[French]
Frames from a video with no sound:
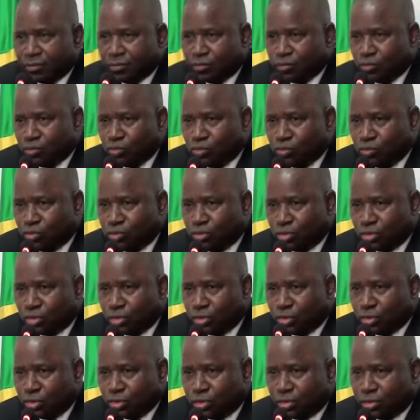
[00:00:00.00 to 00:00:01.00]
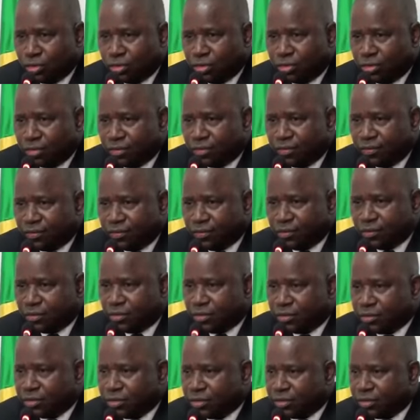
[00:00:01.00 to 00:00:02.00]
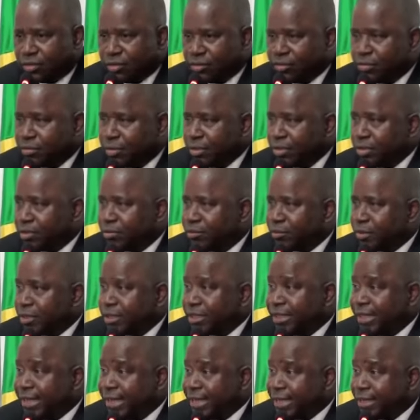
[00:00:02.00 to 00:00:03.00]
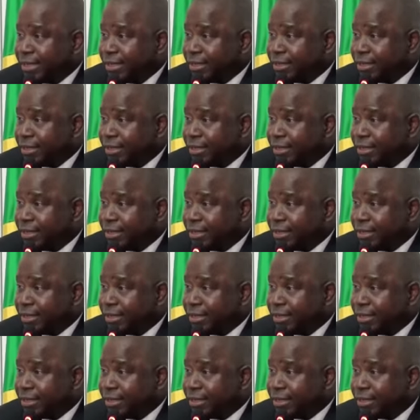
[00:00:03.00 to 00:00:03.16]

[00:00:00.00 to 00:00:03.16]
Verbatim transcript: pour euh, votre brillant mandat